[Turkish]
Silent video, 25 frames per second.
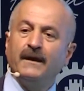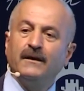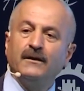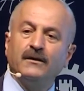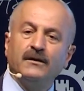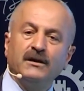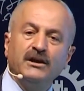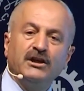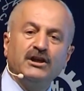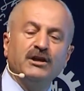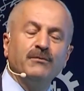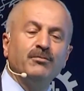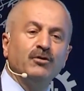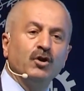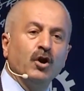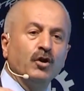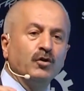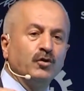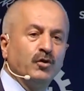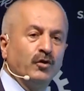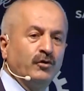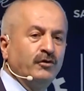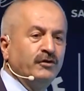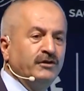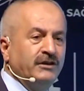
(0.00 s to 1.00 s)

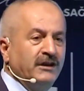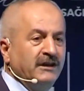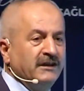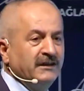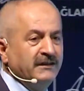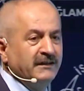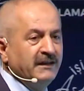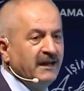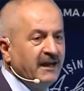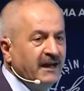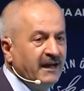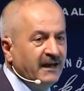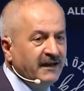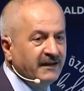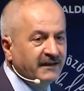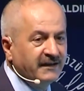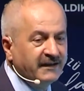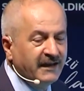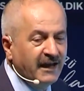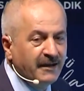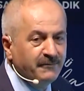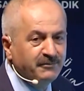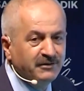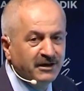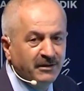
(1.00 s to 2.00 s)
2019 yılında
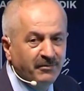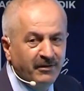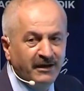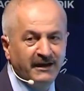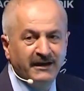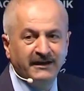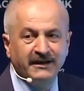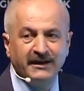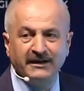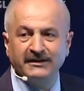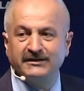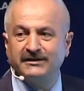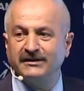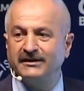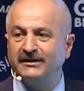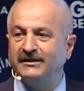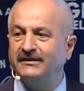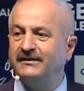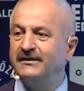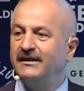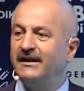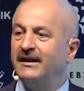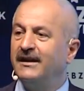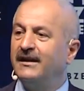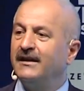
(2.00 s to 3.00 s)
Gebze Belediyesi'nin
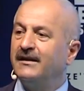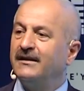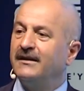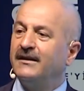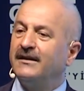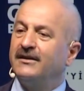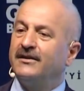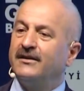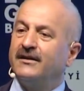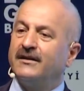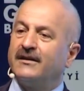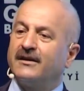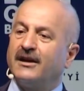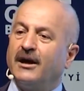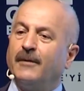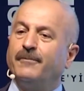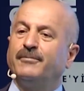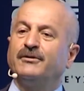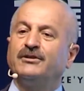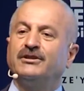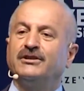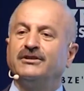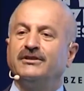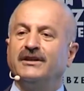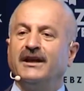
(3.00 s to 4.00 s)

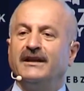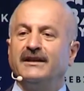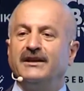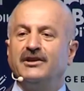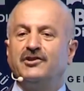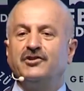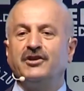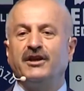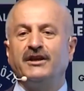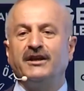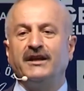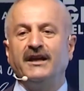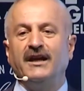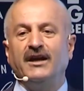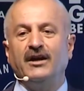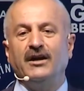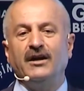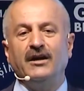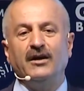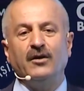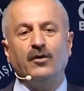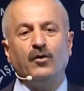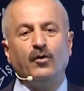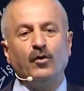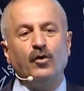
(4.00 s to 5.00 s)
kapısından içeriye
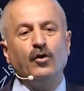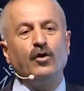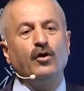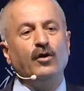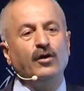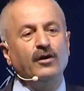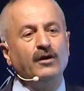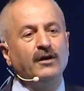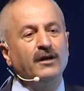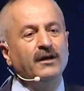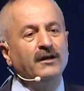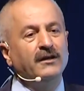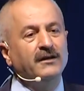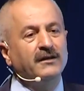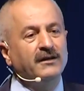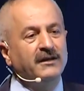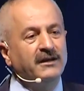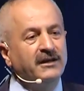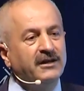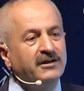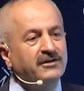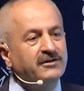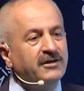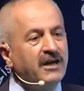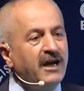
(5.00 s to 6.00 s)
o
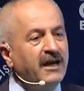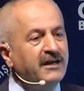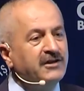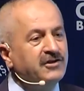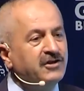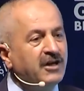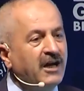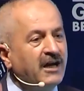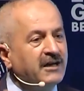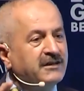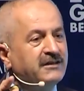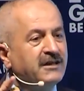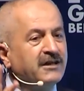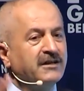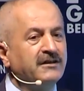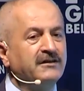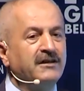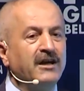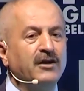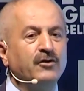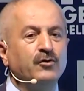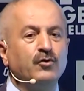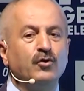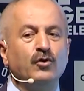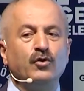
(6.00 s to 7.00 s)
X-ray cihazlarından
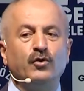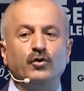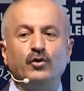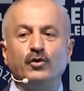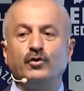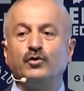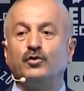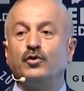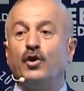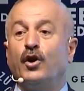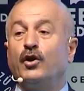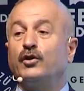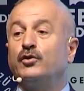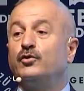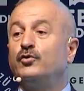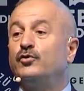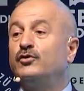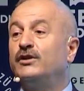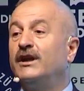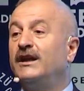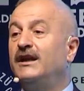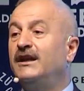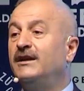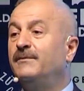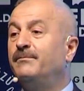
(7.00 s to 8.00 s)
günlük
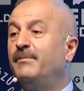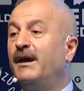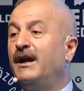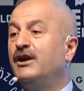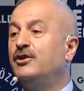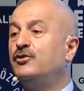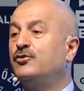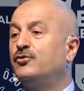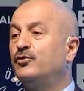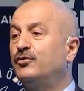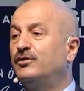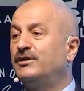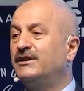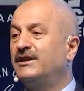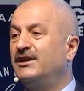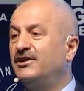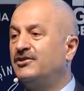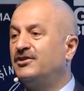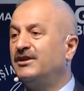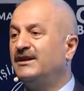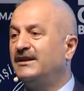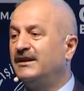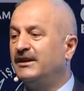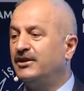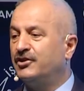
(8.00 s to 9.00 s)
450-500
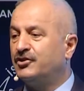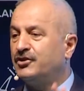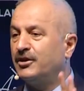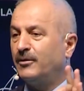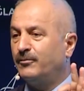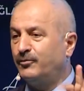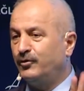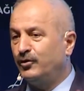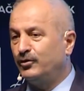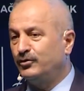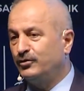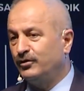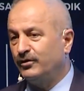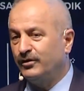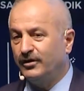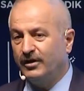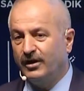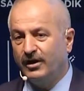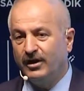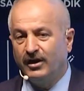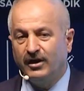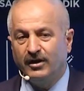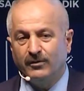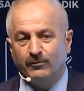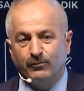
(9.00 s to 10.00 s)
kişi giriş yapıyordu.
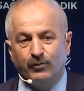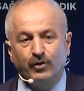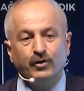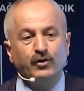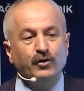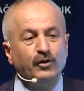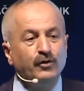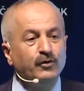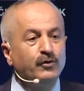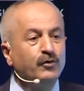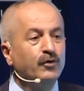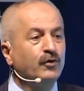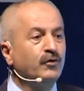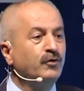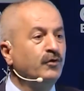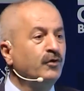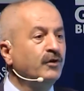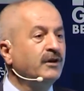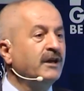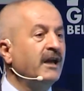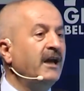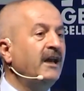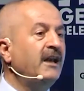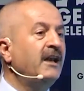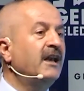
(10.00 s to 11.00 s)
Bugün
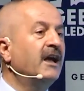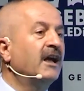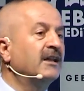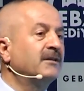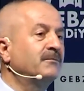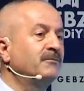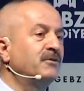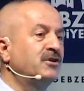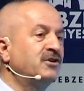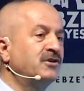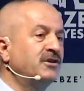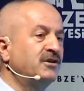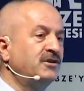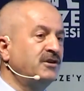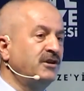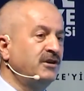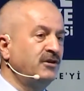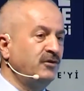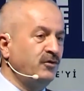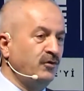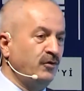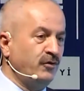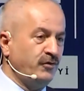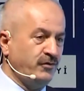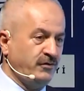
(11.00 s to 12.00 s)
günlük 50-60 kişi
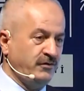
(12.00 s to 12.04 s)
giriyor.